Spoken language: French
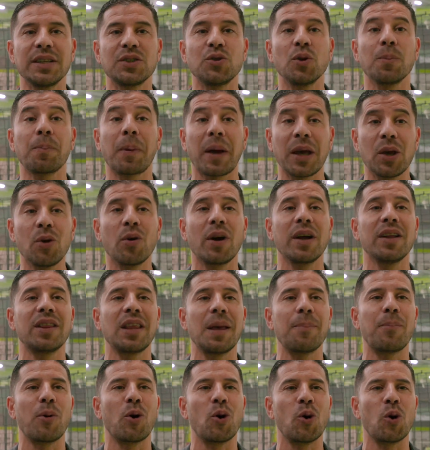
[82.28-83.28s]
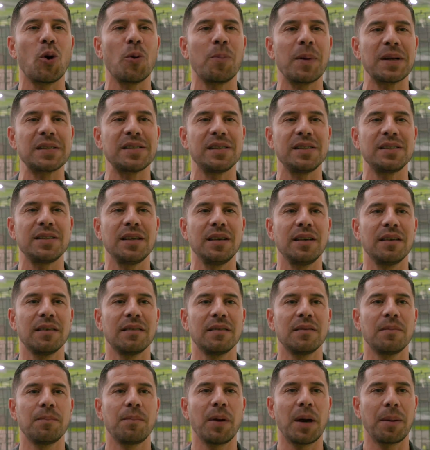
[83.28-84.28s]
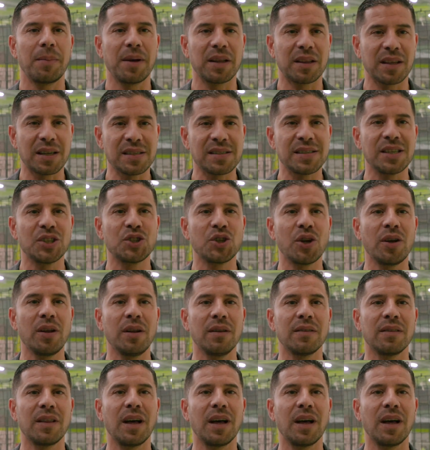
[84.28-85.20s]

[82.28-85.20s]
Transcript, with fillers: est une priorité pour Europa City. Permettre à ces jeunes